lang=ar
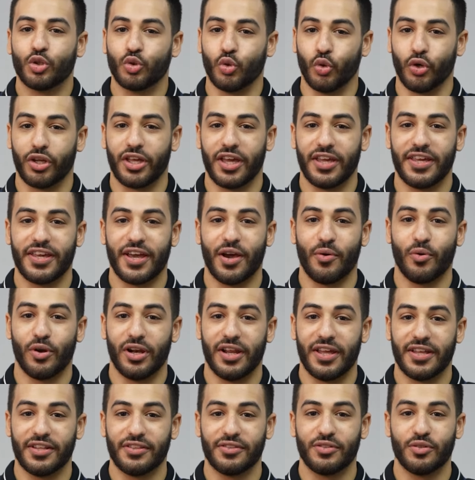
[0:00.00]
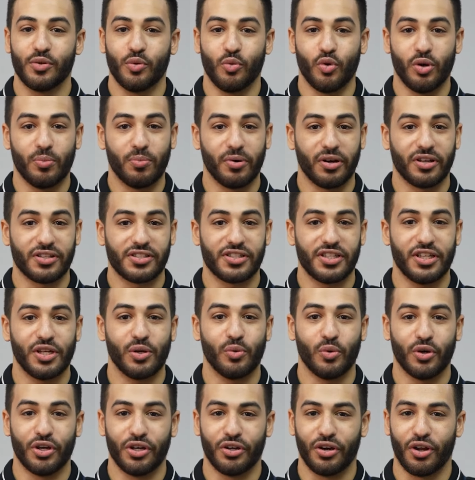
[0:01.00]
تركيا والهند
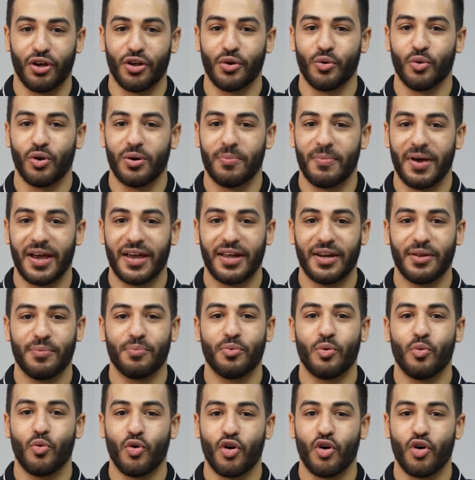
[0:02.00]
والبرازيل وايران والمغرب